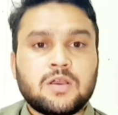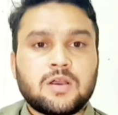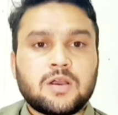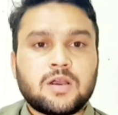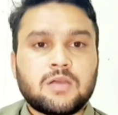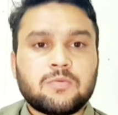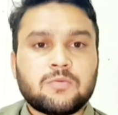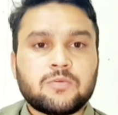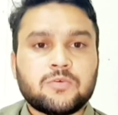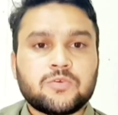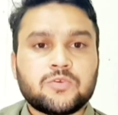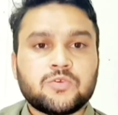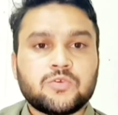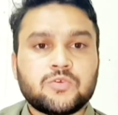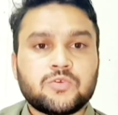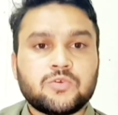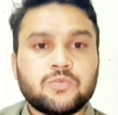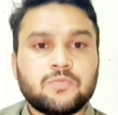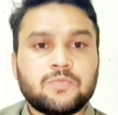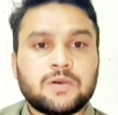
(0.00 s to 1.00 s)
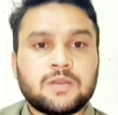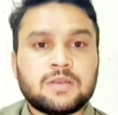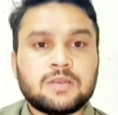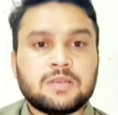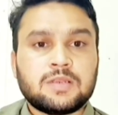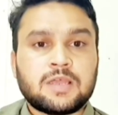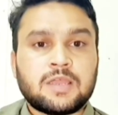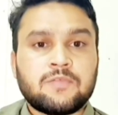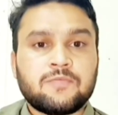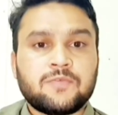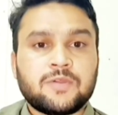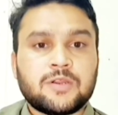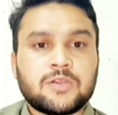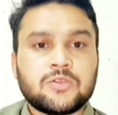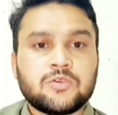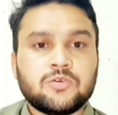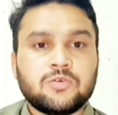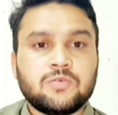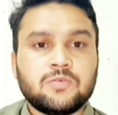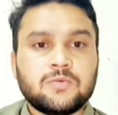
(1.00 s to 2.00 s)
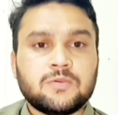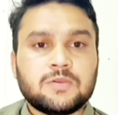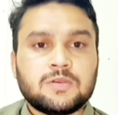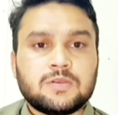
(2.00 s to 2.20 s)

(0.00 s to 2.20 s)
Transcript: आप लोग यूट्यूब पर लाइव वीडियो